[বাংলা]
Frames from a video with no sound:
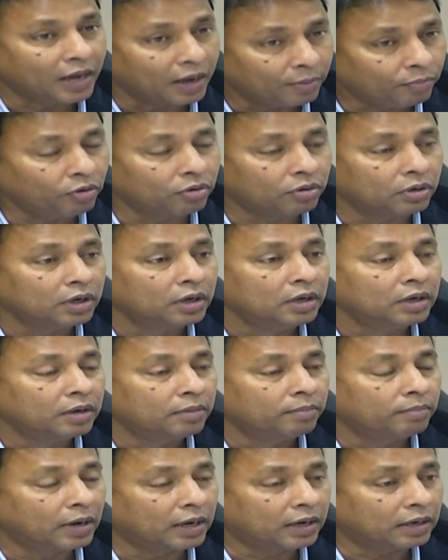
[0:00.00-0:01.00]
এবং
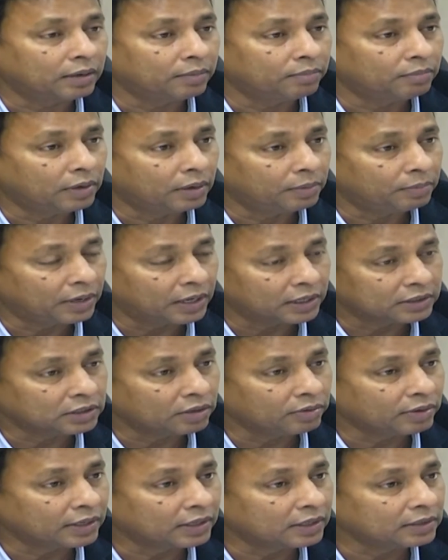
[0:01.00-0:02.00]
মারা মারা
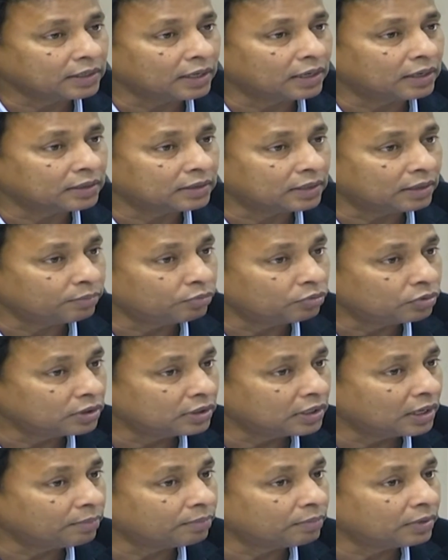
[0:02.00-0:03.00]
যাওয়ার আগে তার
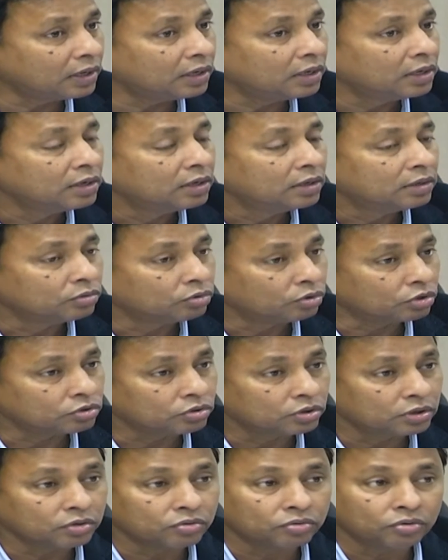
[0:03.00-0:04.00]
বডিতে আমরা
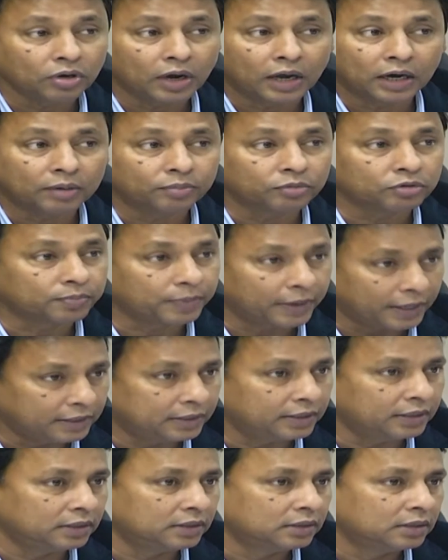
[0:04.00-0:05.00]
দর্শনের কোনো আলামত
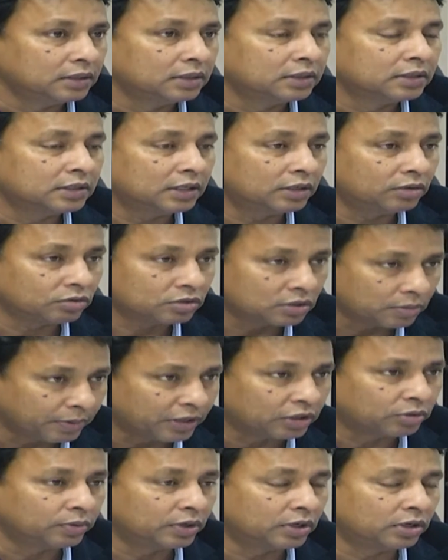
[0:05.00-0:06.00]
পাইনি সেটা হচ্ছে
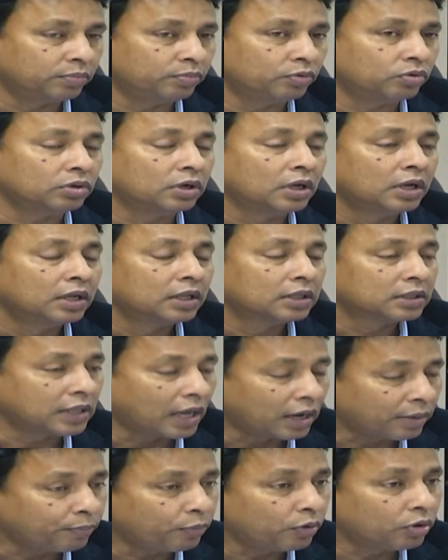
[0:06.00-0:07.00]
প্রাথমিক রিপোর্ট
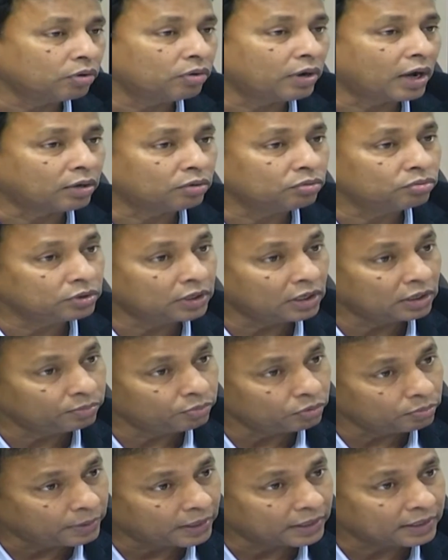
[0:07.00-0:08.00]
তারপরও আরও দুইটা
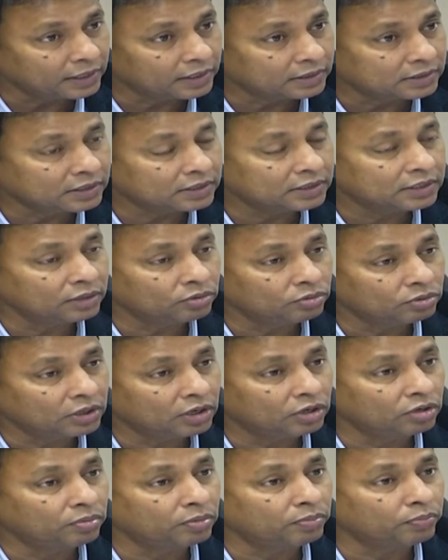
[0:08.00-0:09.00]
রিপোর্ট বাকি আছে সেই দুইটা
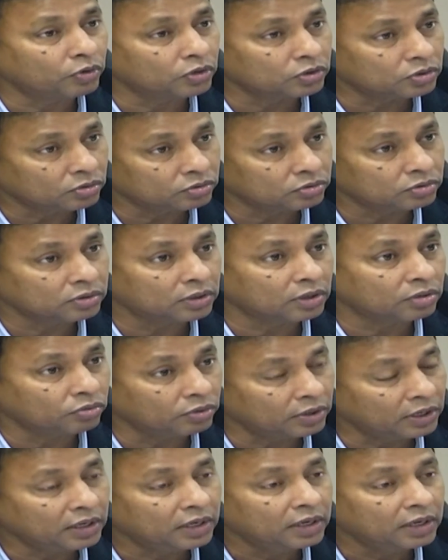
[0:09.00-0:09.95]
রিপোর্ট পর্যালোচনা করে